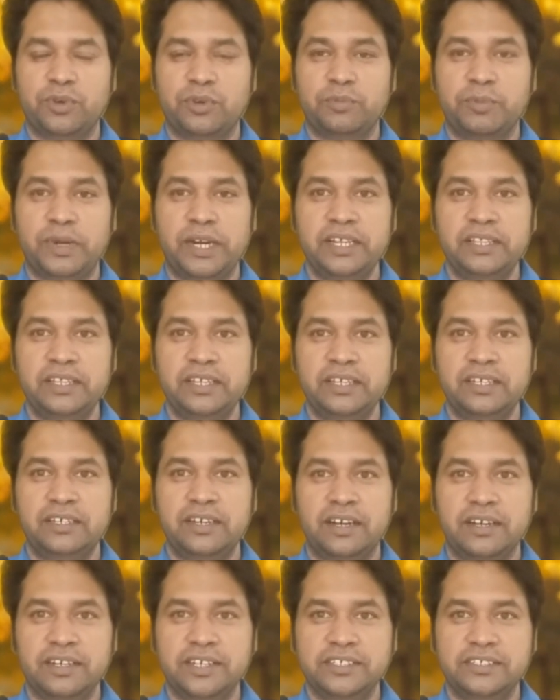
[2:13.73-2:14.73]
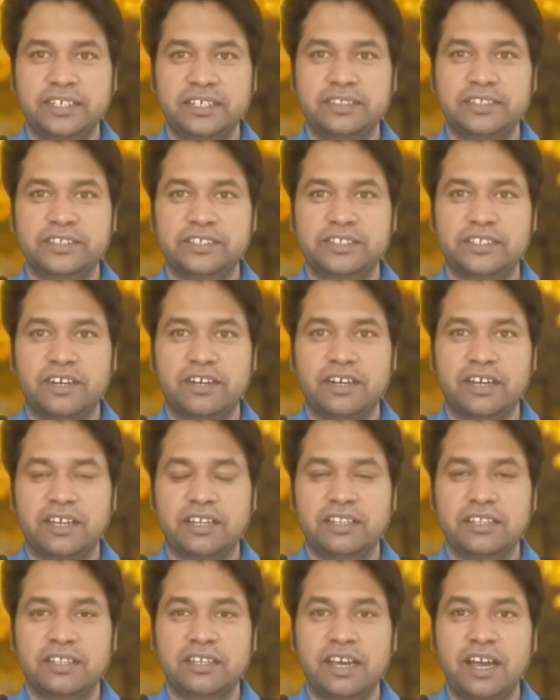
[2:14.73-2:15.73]
ஒரு மனிதனுக்கு அக்னி சக்தி ஸ்ட்ராங்காக
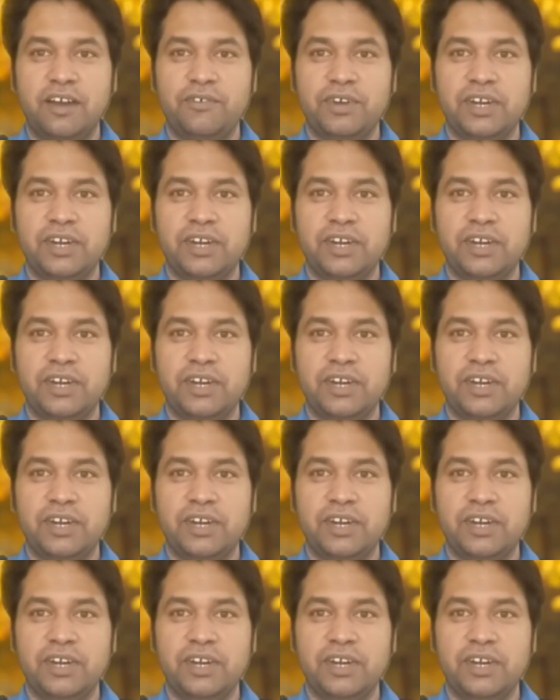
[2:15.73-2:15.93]
இருந்ததுன்னா